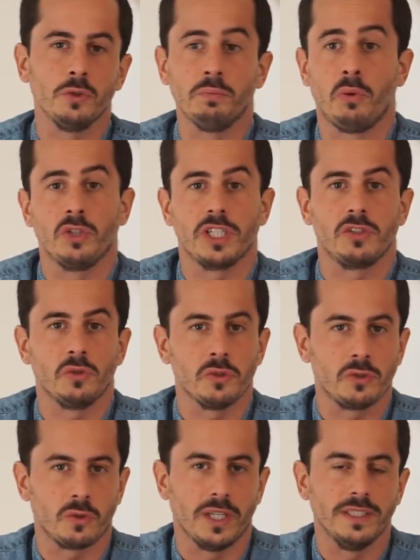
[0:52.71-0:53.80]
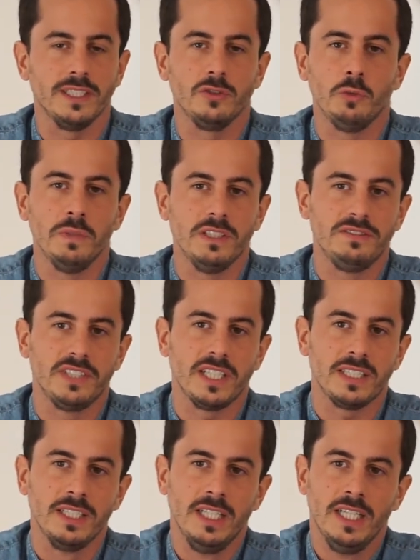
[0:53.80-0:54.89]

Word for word: une projection sur l'année 2020